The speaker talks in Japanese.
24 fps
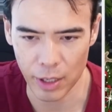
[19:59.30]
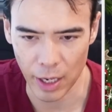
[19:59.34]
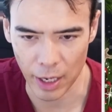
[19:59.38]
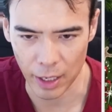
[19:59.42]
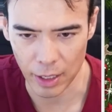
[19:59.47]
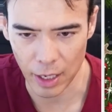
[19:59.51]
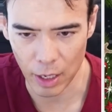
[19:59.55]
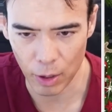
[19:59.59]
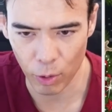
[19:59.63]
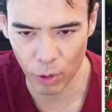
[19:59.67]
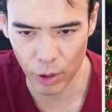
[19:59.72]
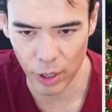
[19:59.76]
円
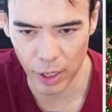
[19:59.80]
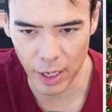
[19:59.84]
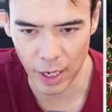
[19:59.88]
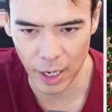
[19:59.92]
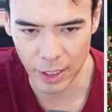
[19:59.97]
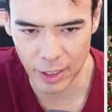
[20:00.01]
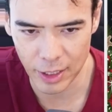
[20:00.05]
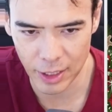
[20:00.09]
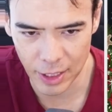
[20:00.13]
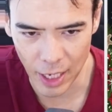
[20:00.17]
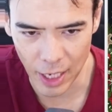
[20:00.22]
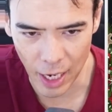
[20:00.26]
がこれから
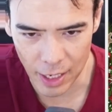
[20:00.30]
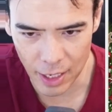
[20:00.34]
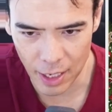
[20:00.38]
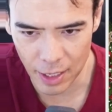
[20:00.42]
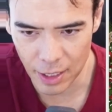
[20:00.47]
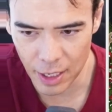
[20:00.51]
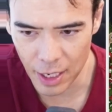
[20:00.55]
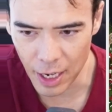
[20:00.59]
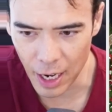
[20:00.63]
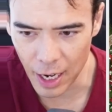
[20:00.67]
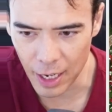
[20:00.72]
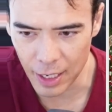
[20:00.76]
1000円
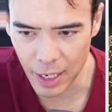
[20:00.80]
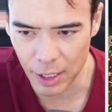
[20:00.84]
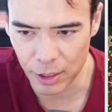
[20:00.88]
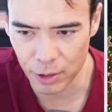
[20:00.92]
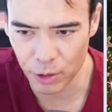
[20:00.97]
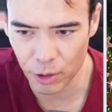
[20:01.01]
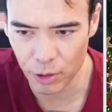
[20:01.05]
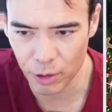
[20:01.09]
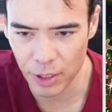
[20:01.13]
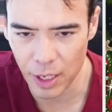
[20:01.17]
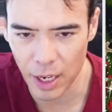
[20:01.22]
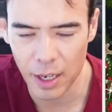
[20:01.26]
に上がる
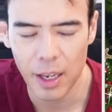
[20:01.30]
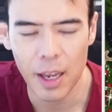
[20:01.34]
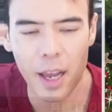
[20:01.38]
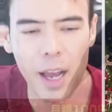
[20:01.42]
ので